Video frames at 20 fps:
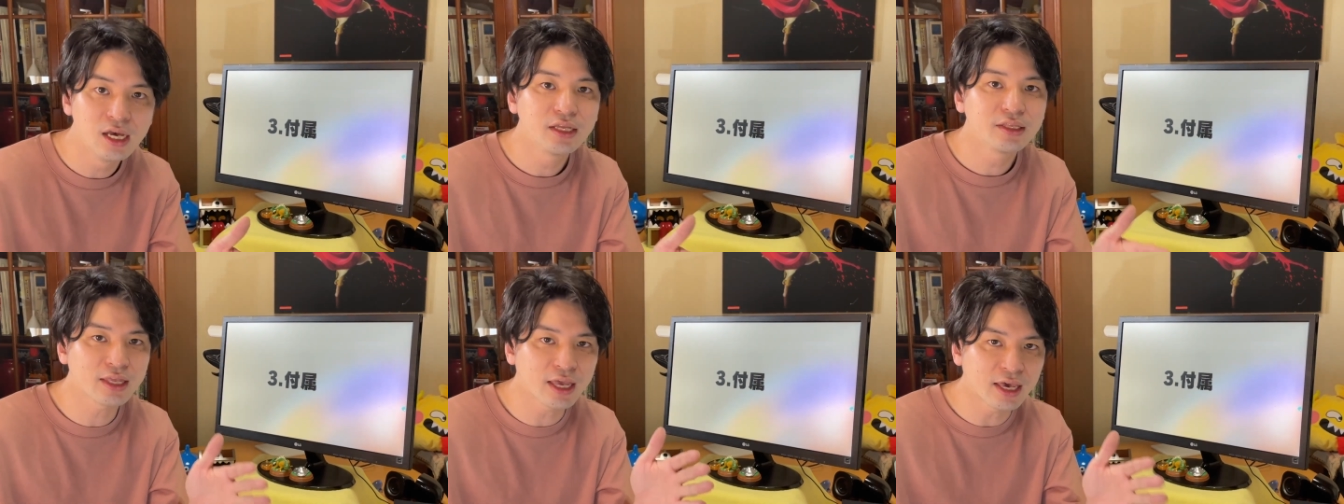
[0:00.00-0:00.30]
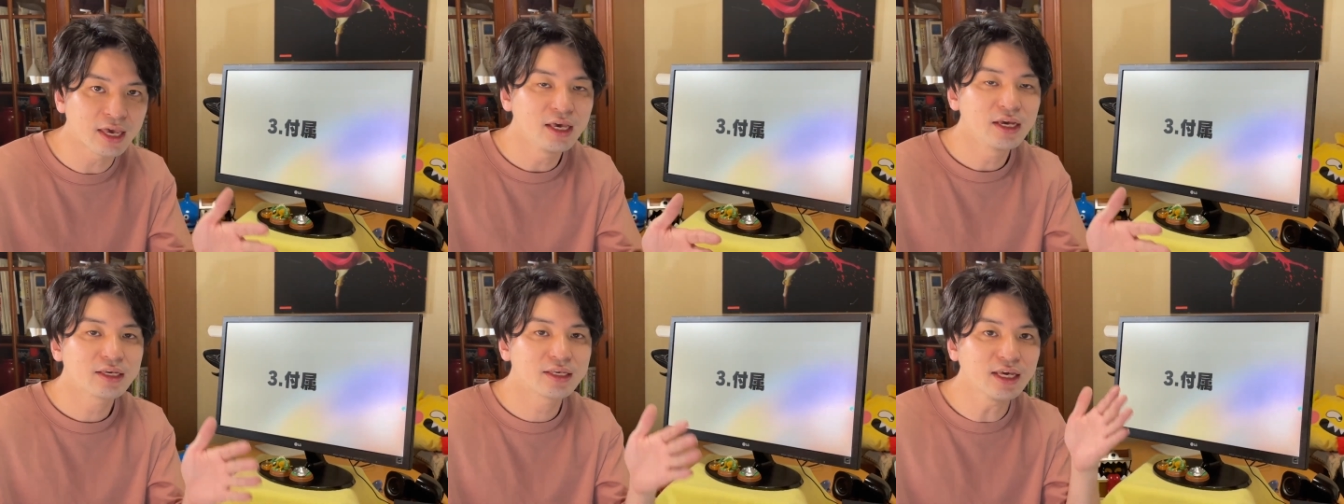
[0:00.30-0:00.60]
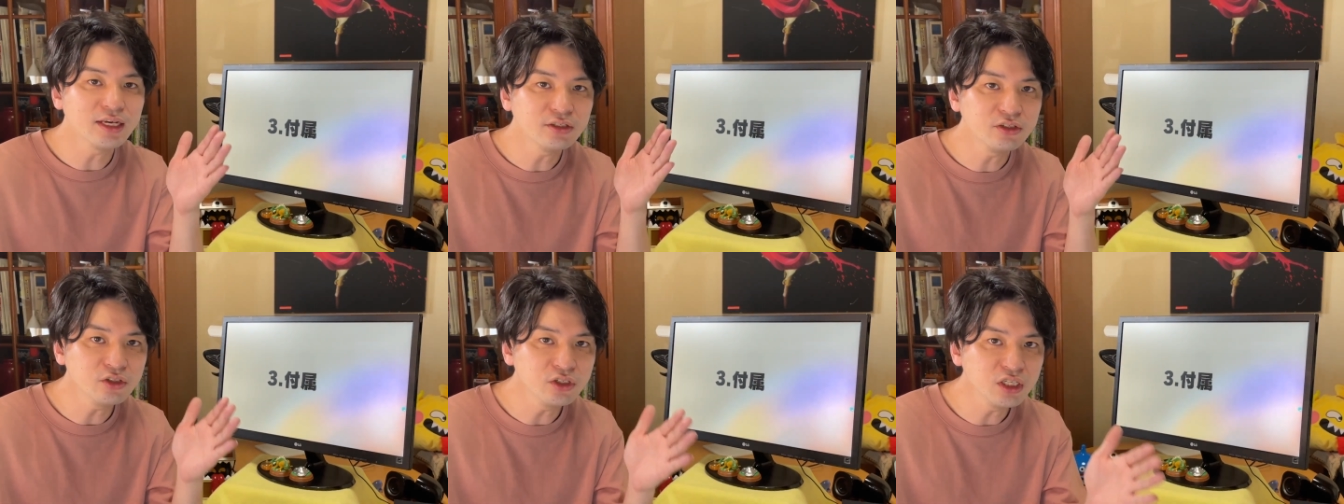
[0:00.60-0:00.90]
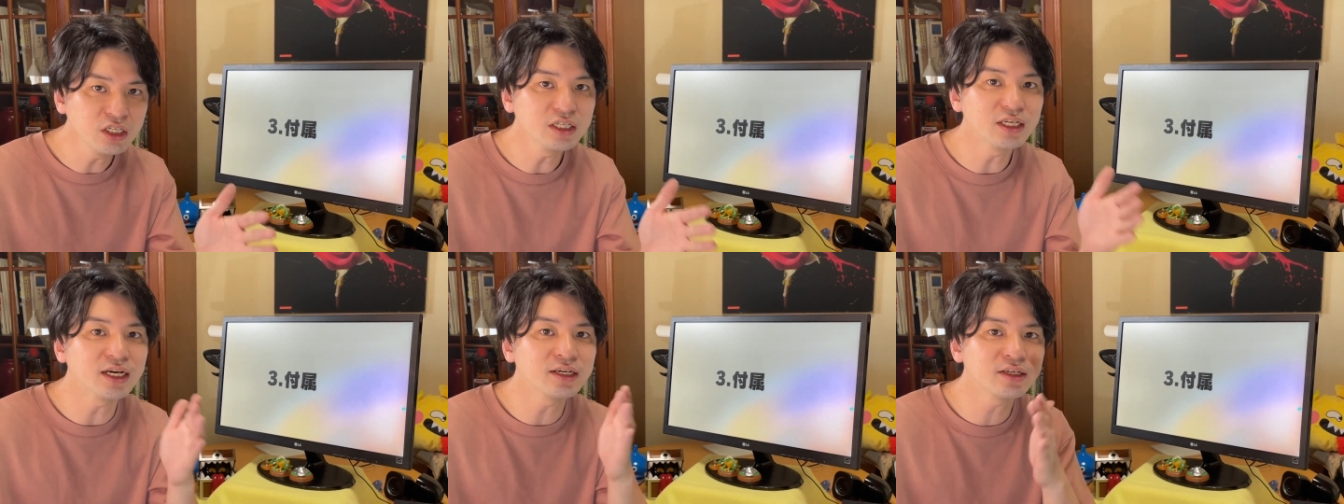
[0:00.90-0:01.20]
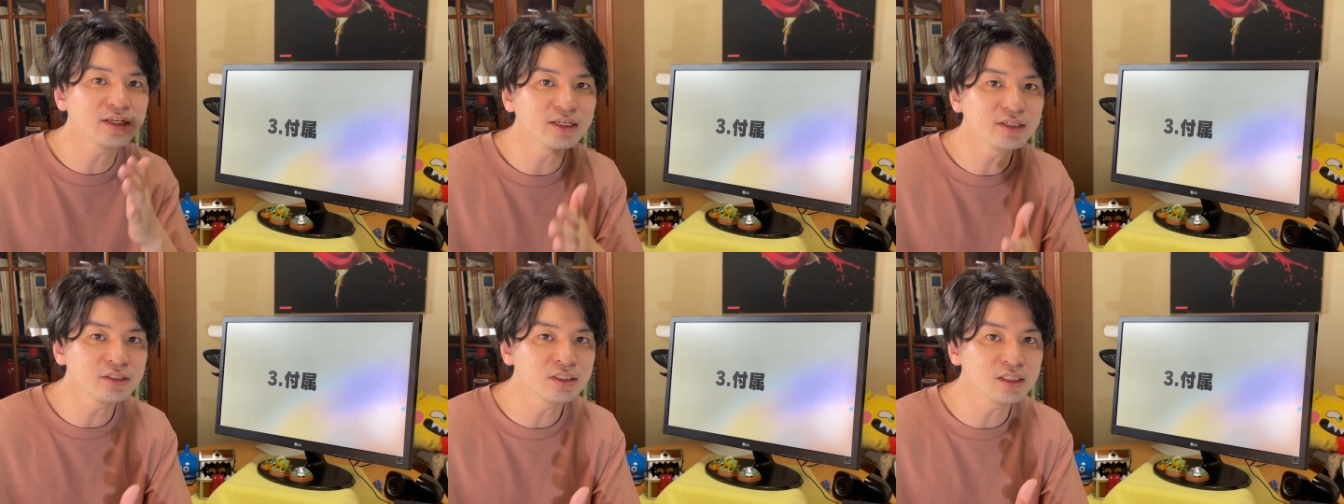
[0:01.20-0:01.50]
で、逆に
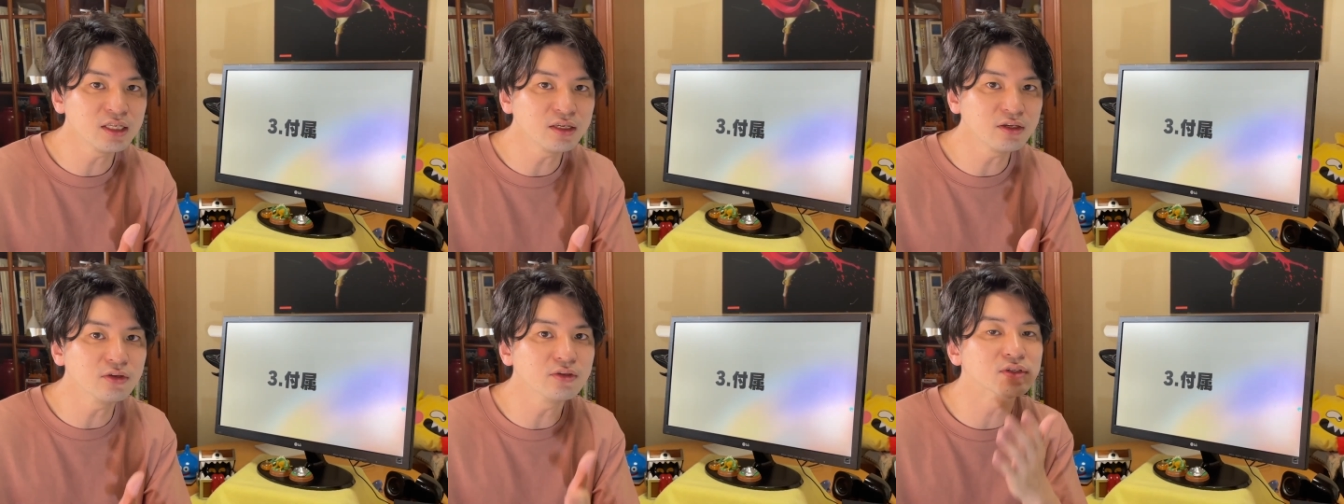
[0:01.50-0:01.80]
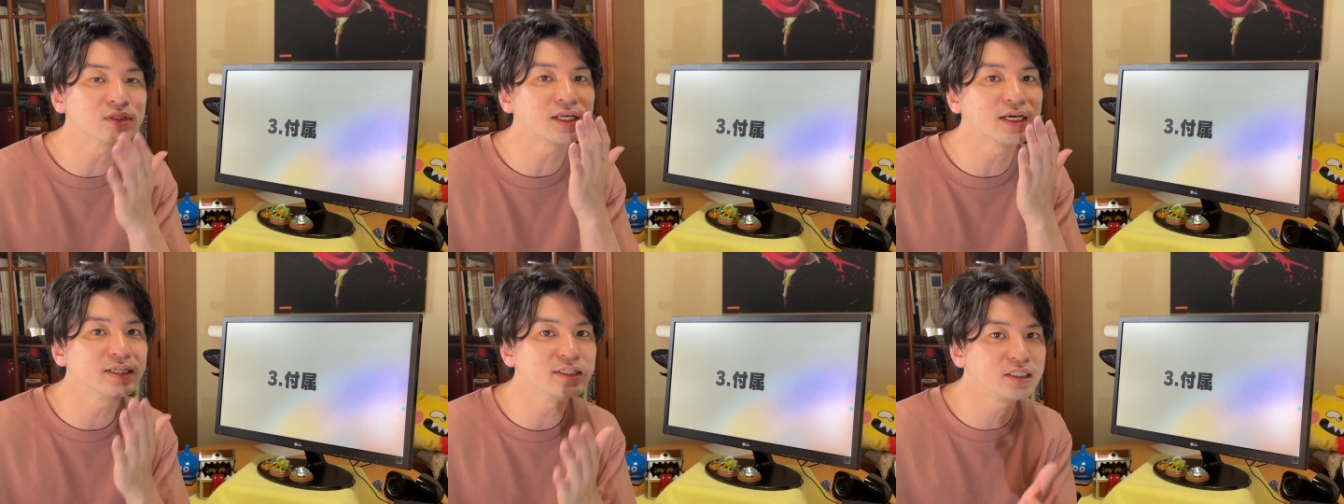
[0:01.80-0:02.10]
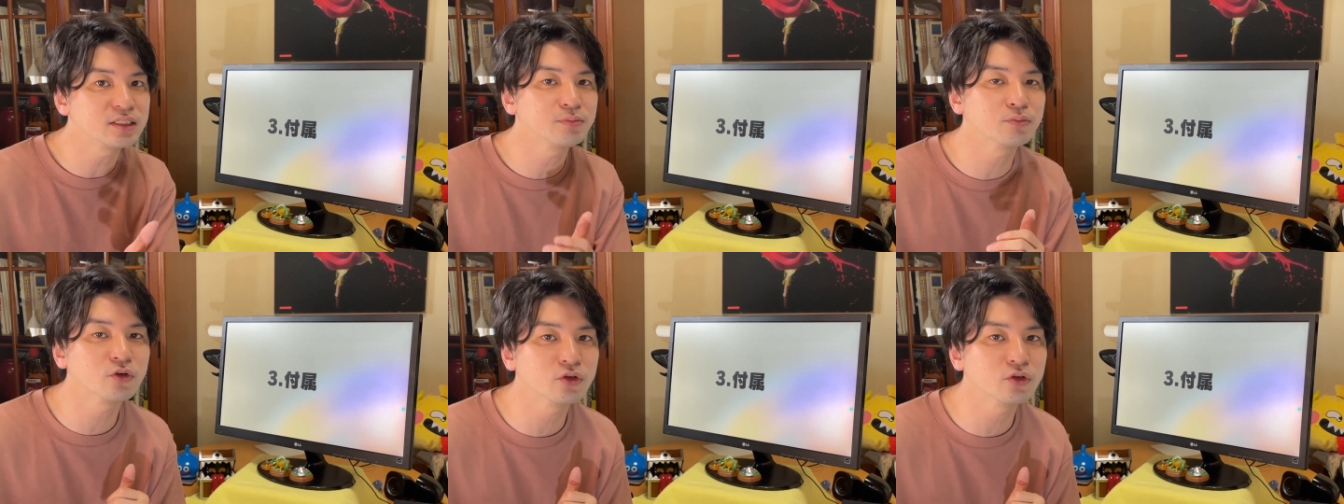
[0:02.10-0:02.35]
ラクカルスティックの最新